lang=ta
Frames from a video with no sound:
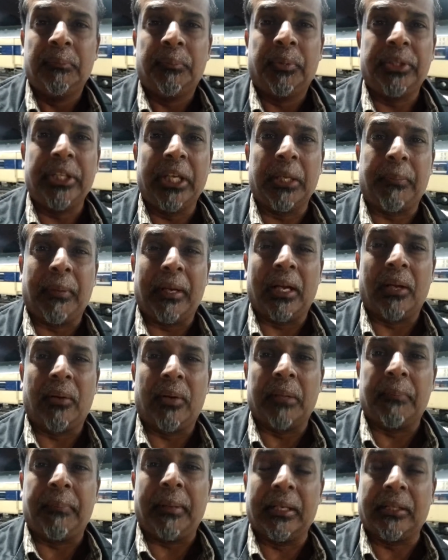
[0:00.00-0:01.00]
புதிய பாடல
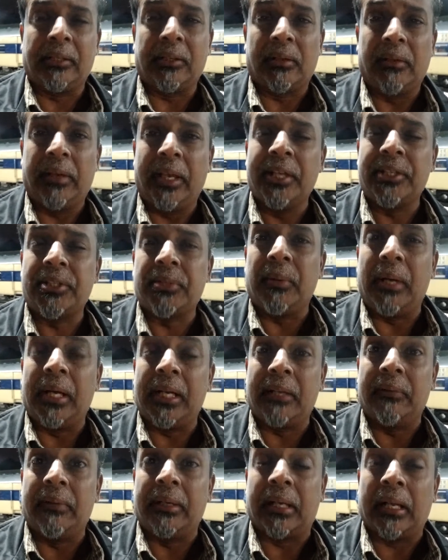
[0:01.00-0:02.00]
கூட பார்க்கிறோம்
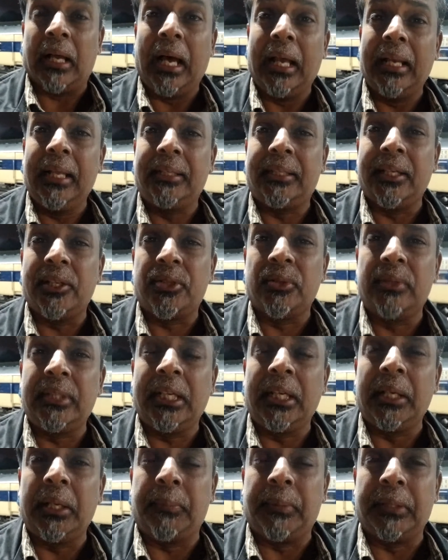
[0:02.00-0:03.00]
இயேசுவாண்டவர் ஆலயத்தை
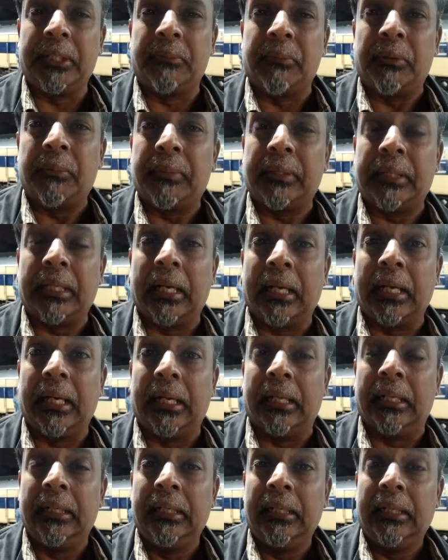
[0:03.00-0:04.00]
சுத்திகரிப்பதற்கு முன்பதாக
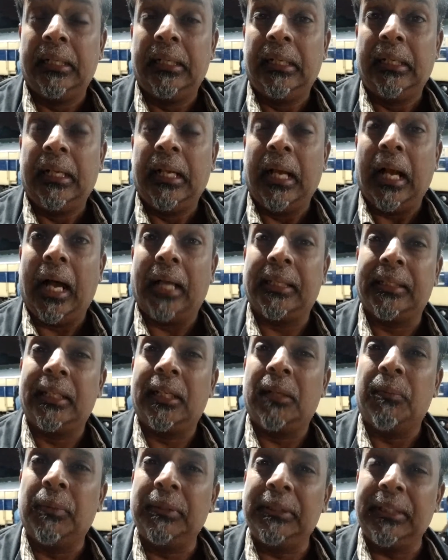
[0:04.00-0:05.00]

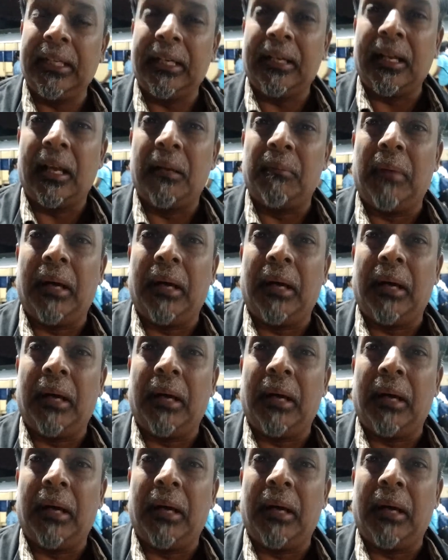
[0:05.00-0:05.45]
அதற்கு முந்தின நாள்